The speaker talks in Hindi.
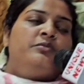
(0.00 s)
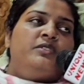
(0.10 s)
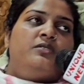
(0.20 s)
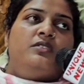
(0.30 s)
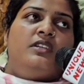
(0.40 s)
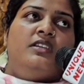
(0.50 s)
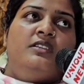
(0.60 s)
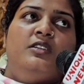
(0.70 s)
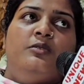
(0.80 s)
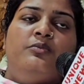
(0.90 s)
बिल्कुल है
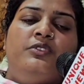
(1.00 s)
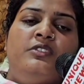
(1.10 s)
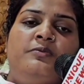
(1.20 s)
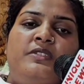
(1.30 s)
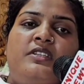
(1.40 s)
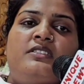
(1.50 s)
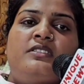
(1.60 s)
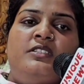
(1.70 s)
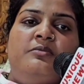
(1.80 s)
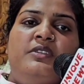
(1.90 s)
पुलिस
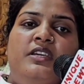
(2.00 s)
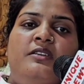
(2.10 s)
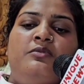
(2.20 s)
प्रशासन की भी है